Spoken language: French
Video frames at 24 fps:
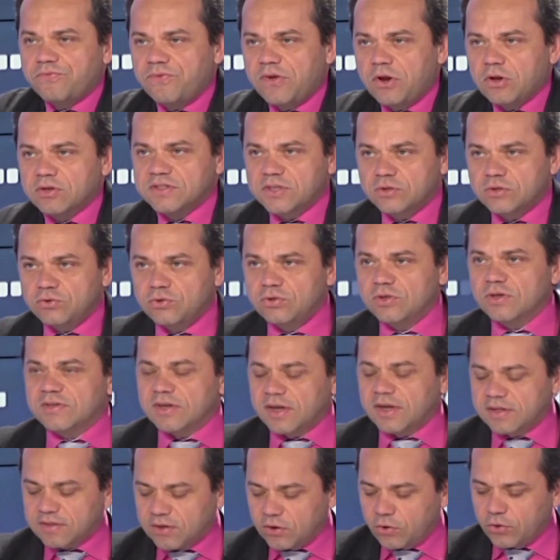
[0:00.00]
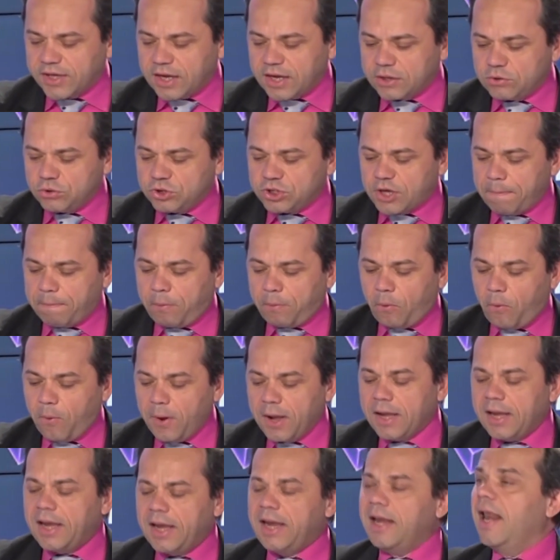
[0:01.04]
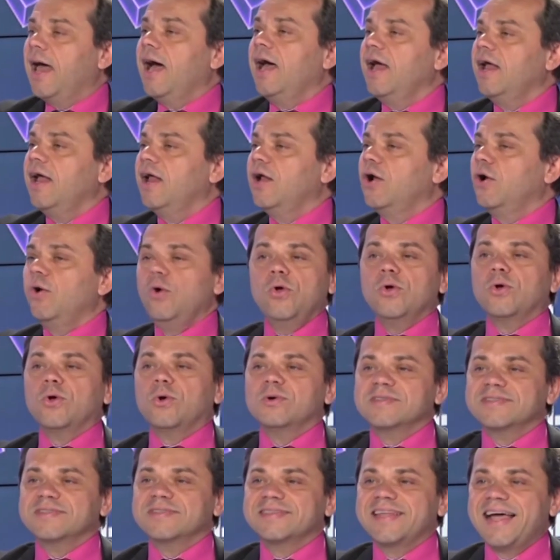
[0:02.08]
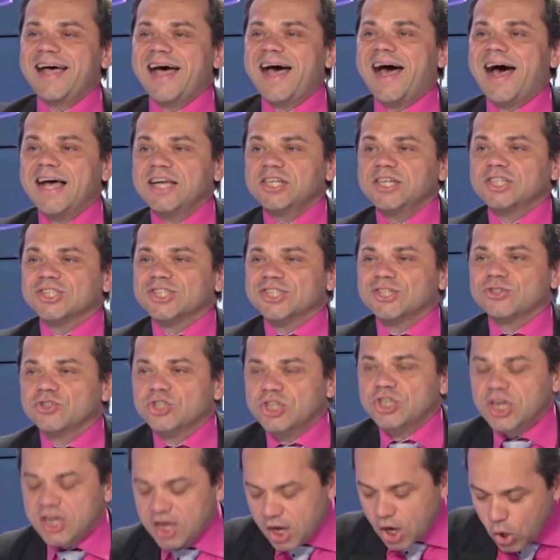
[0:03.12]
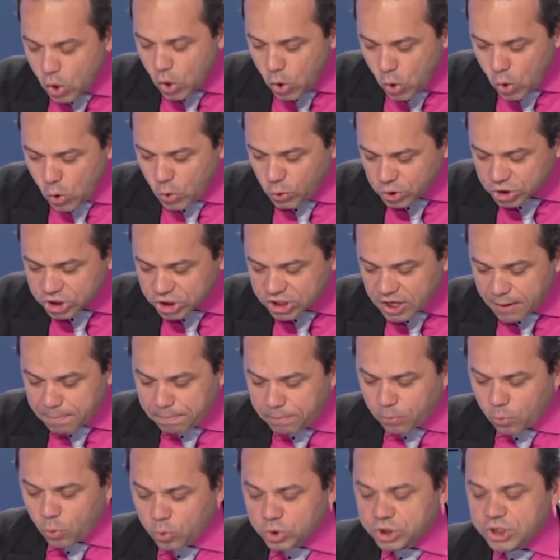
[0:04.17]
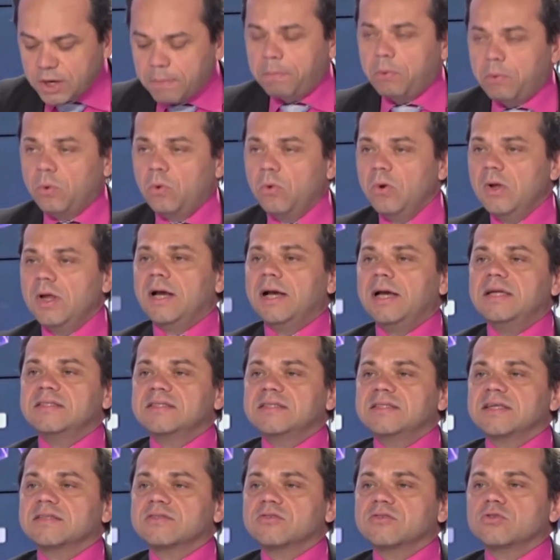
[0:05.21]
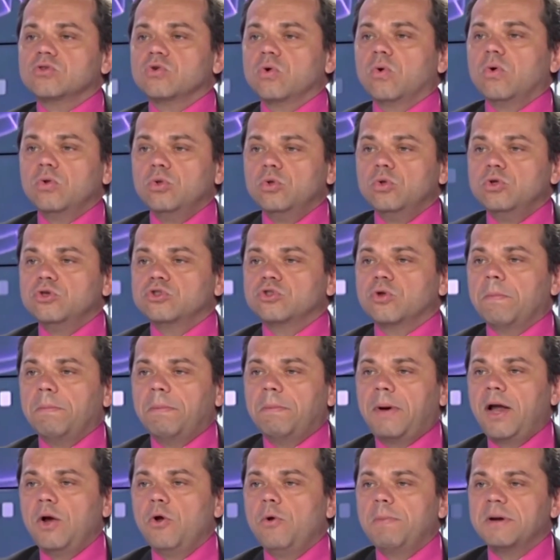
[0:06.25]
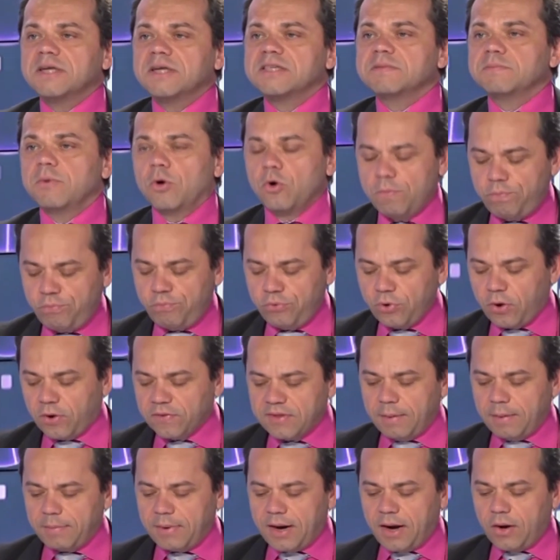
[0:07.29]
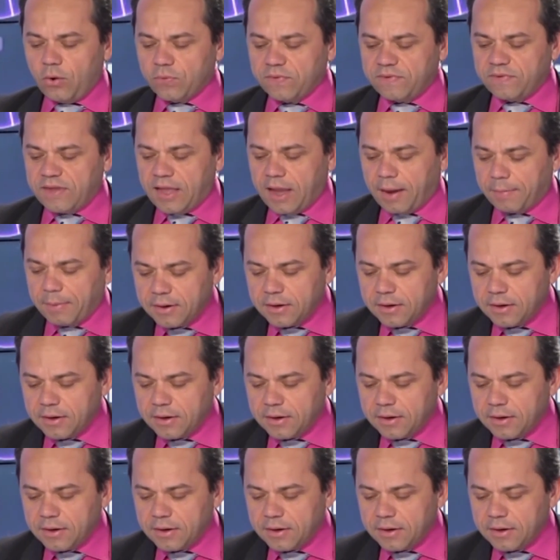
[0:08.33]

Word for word: leurs études en traitant le cas du Japon. Et là, le constat a changé. au Japon, les actions ne sont pas le placement le plus rentable à long terme.